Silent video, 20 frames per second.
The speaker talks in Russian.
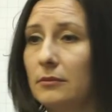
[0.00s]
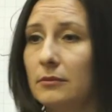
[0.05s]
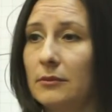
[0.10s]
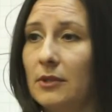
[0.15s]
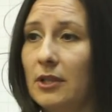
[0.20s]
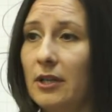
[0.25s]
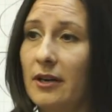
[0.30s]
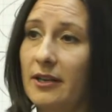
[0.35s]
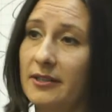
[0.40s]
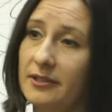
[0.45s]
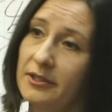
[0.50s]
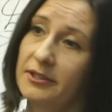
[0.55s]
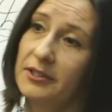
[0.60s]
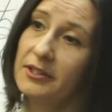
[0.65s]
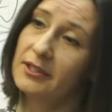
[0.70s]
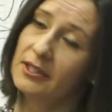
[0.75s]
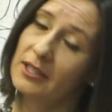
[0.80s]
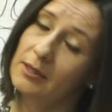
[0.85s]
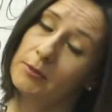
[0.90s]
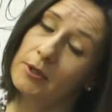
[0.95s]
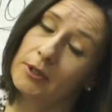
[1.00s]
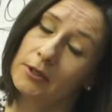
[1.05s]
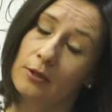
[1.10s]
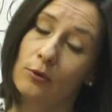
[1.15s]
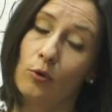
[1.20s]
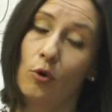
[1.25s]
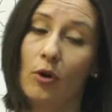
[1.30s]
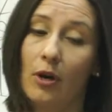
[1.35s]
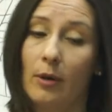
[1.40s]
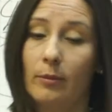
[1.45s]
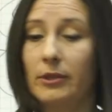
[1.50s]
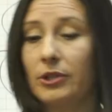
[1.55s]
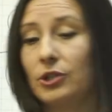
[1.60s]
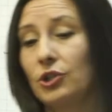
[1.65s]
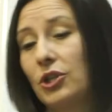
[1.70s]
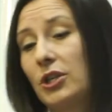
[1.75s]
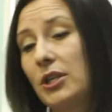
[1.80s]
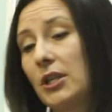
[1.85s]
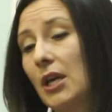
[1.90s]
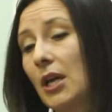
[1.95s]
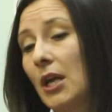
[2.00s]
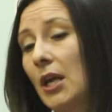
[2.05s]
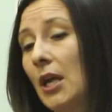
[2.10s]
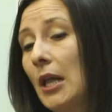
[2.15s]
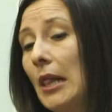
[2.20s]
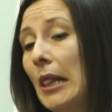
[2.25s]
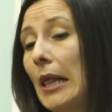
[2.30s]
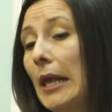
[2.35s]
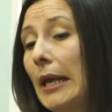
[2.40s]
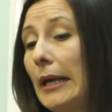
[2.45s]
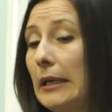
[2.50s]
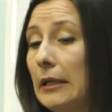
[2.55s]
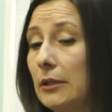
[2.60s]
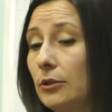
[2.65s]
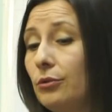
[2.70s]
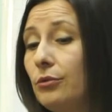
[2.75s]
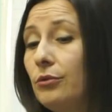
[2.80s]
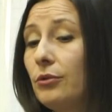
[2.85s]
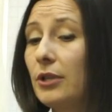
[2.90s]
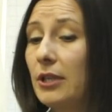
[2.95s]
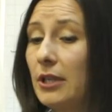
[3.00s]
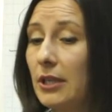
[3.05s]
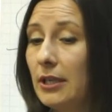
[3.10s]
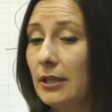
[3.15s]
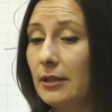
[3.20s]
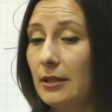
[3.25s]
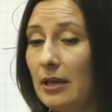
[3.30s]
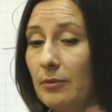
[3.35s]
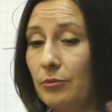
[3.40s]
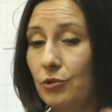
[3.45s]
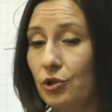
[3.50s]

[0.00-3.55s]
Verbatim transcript: на разных системах налогообложения, которые там